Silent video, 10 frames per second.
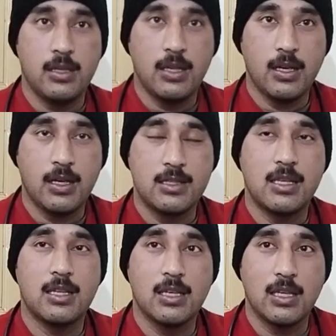ये
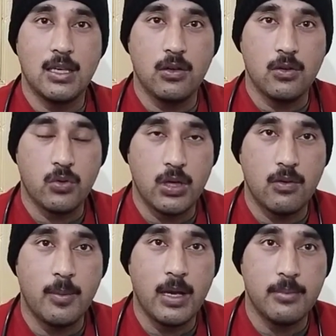ख़दशा था कि कोई
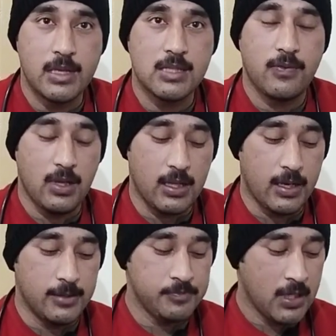वबाई मर्ज़ फैल
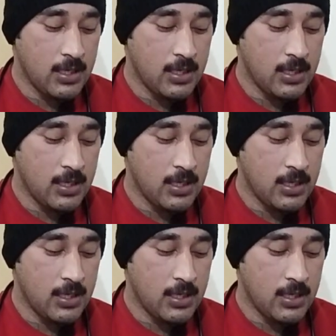रहा है